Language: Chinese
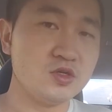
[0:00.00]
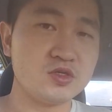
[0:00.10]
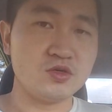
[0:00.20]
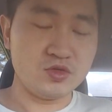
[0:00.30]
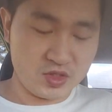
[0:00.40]

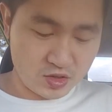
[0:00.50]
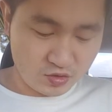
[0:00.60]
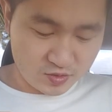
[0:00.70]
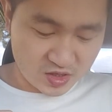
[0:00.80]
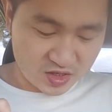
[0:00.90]
首先
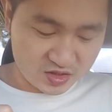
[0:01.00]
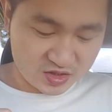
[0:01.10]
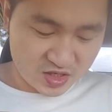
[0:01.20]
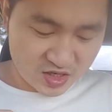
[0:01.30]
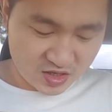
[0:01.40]
我们来
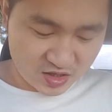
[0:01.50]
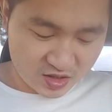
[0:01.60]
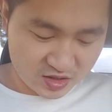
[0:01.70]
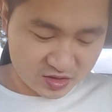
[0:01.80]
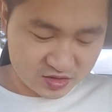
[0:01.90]
先来
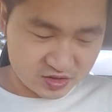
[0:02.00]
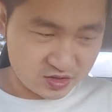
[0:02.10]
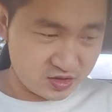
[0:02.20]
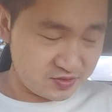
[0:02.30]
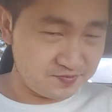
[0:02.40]
看看这
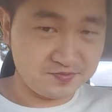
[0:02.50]
个。